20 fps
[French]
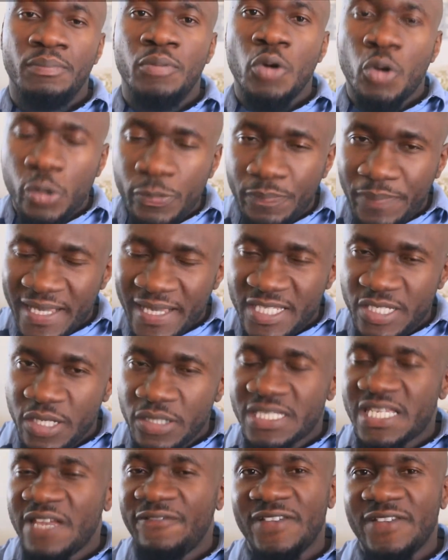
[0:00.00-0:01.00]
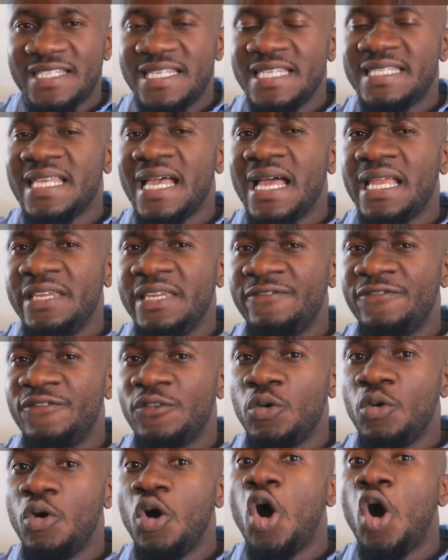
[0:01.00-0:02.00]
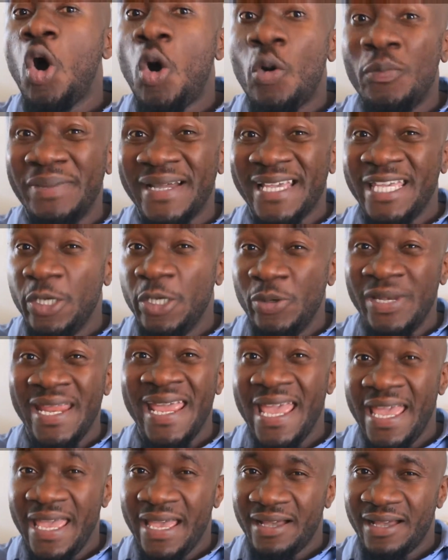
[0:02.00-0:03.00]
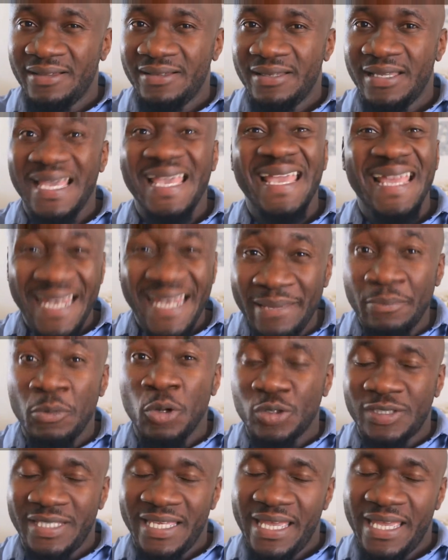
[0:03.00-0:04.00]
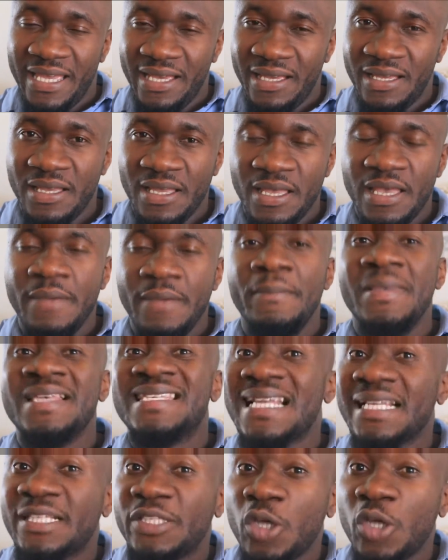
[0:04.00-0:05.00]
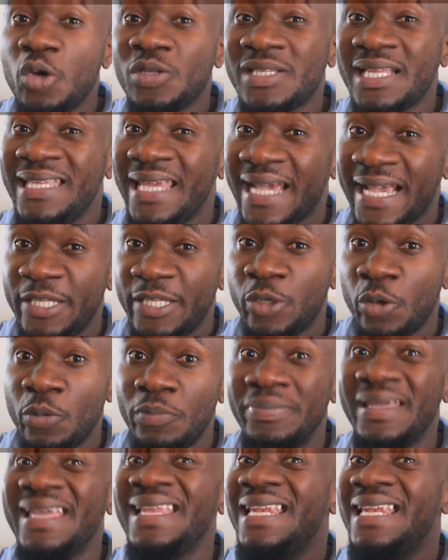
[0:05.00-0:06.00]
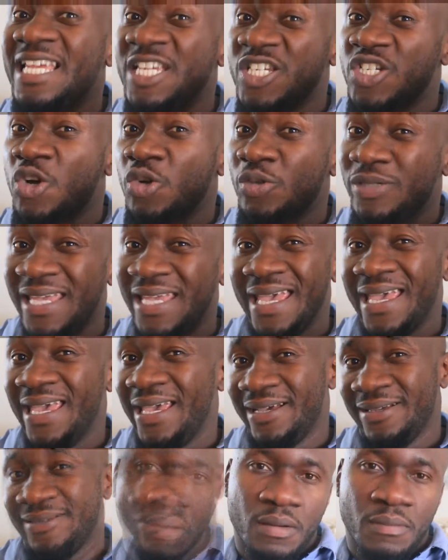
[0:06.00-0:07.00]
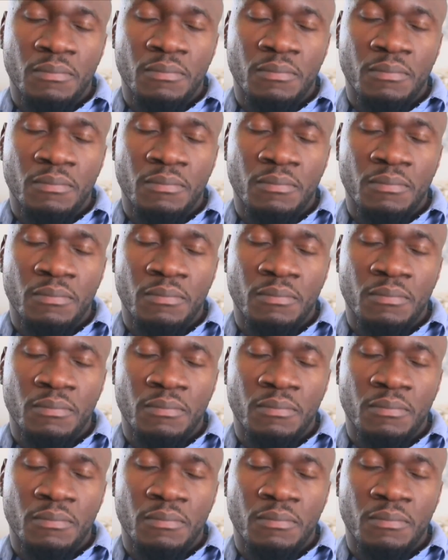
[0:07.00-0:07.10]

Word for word: Beaucoup de personnes s'investissent à un niveau embryonnaire, élémentaire, mais ça tend à des retombées légendaires.